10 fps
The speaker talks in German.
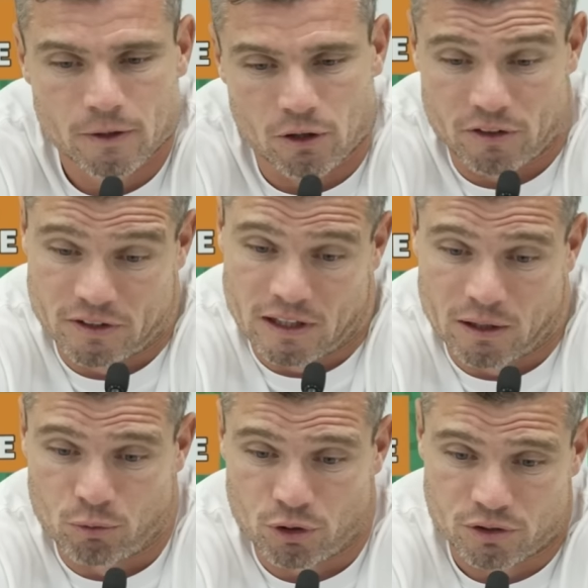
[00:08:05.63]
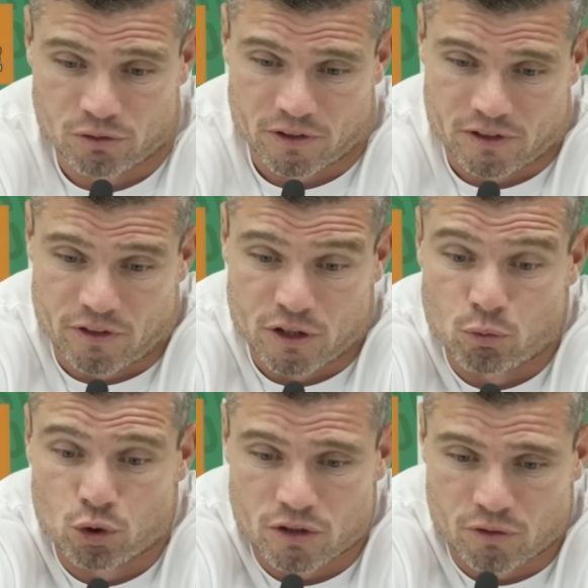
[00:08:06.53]
oder was ich sagen möchte und was ich, welche
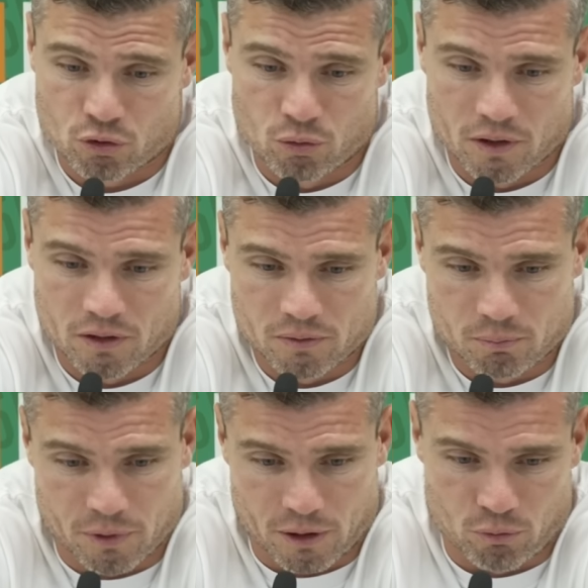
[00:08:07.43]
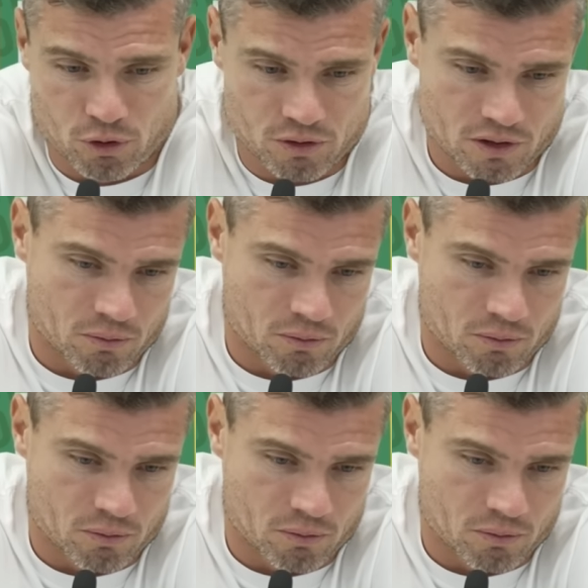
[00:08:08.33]
Botschaft ich rüberbringen möchte.